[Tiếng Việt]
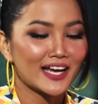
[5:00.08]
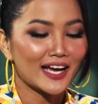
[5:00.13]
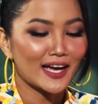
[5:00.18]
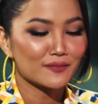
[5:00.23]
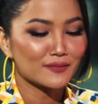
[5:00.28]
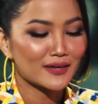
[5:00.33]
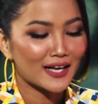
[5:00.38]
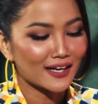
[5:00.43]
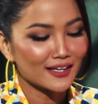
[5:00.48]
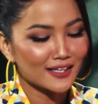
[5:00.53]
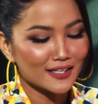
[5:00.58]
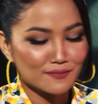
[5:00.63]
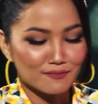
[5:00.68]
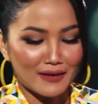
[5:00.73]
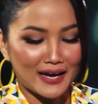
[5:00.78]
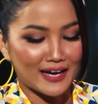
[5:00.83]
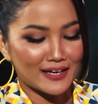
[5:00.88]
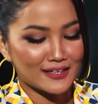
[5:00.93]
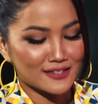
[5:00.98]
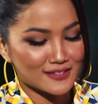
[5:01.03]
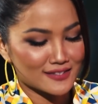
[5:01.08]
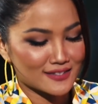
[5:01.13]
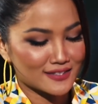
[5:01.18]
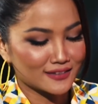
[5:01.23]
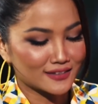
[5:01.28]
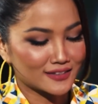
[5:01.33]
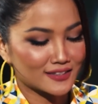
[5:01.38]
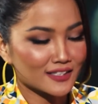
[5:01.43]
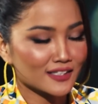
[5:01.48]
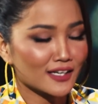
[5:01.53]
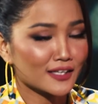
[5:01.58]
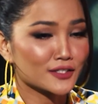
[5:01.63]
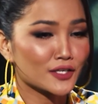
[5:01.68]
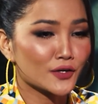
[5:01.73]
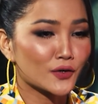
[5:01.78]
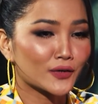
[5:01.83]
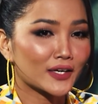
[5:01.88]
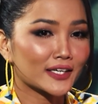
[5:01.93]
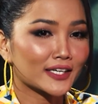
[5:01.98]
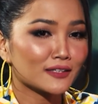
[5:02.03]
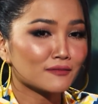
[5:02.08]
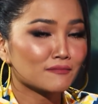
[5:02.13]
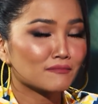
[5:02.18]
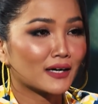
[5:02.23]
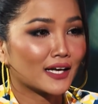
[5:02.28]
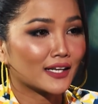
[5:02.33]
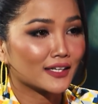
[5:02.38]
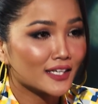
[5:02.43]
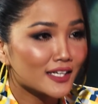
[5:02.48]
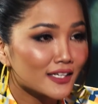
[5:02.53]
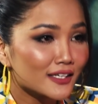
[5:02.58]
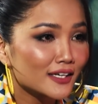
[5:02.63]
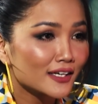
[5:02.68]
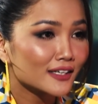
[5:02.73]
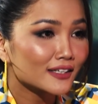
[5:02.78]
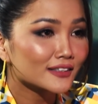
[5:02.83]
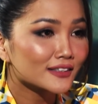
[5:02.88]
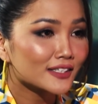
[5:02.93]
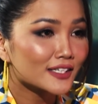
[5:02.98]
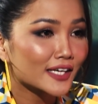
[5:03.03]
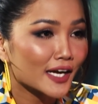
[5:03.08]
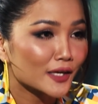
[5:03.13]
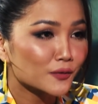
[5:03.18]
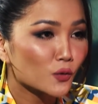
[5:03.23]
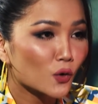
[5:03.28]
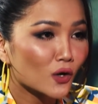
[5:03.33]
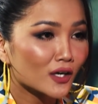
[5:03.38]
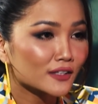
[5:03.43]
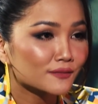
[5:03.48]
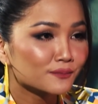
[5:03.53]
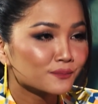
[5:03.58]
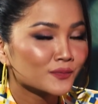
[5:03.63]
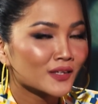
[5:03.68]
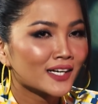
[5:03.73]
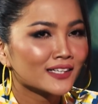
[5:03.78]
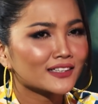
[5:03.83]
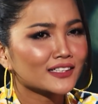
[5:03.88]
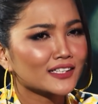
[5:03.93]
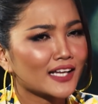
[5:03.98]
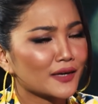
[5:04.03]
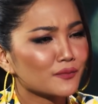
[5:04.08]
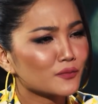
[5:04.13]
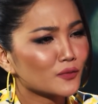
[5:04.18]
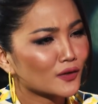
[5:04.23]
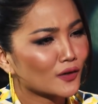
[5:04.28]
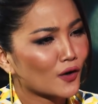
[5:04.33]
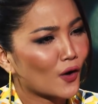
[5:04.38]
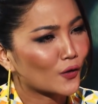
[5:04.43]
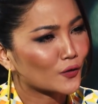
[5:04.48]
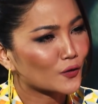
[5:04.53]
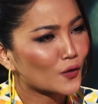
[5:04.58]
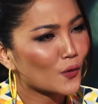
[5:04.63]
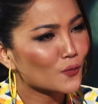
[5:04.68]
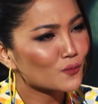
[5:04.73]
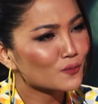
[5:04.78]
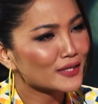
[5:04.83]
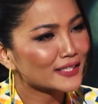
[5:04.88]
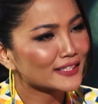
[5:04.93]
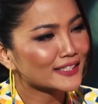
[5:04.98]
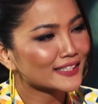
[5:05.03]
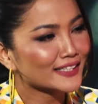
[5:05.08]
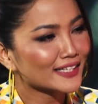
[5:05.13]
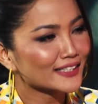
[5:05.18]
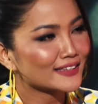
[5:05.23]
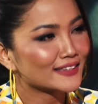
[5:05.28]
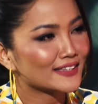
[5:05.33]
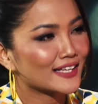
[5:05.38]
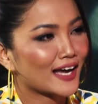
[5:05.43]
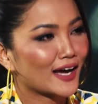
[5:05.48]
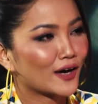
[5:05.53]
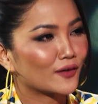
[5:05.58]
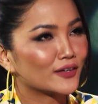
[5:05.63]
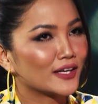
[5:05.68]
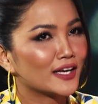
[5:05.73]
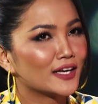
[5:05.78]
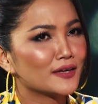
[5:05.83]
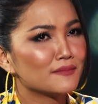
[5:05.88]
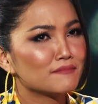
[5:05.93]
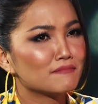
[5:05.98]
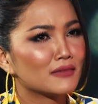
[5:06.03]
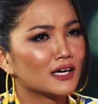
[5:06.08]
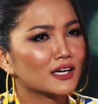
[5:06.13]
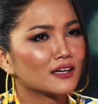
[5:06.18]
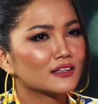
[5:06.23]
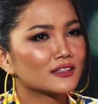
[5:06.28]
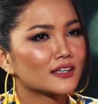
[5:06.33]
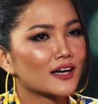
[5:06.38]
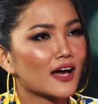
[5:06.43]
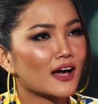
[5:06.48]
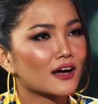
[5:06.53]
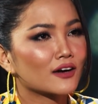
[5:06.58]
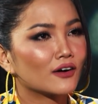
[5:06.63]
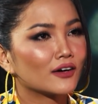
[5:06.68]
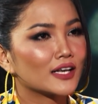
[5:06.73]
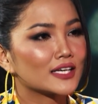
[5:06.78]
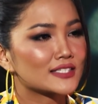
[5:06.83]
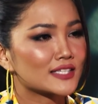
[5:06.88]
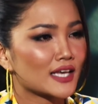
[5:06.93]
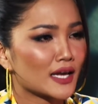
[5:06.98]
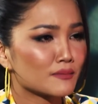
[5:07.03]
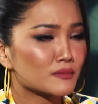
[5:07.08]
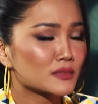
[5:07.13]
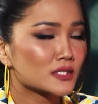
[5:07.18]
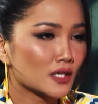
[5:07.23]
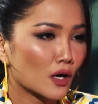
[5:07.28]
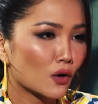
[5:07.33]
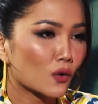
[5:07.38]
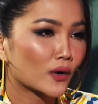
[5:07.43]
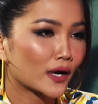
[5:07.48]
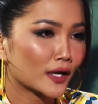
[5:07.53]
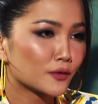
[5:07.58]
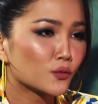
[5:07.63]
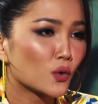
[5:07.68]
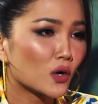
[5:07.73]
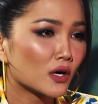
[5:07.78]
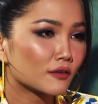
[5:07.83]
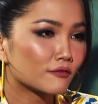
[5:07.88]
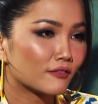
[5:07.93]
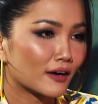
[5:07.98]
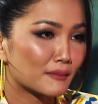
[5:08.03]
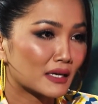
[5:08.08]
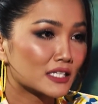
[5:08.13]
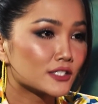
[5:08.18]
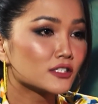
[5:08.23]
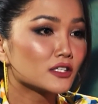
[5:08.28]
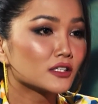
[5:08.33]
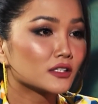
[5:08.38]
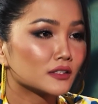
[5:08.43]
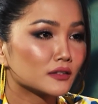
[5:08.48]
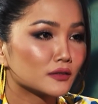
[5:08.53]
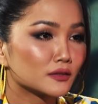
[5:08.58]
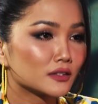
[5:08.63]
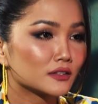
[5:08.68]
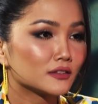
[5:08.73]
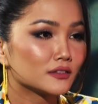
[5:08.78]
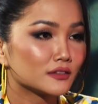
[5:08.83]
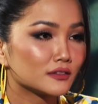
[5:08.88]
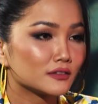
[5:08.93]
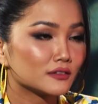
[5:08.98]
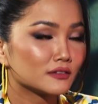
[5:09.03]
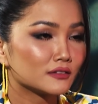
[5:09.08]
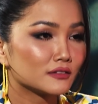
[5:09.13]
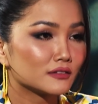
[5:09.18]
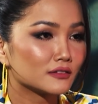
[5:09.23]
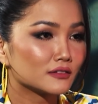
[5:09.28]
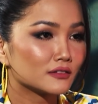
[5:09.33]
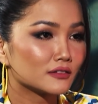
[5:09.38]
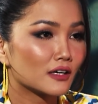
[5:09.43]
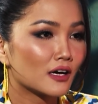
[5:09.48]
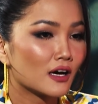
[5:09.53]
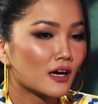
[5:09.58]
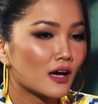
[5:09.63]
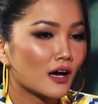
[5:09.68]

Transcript: em đã lên mạng search rất là nhiều cái cách mà đi á đi catwalk tức là em còn không biết cái cách nào để mở ra gọi là xem sâu khách vuốt và bắt trước không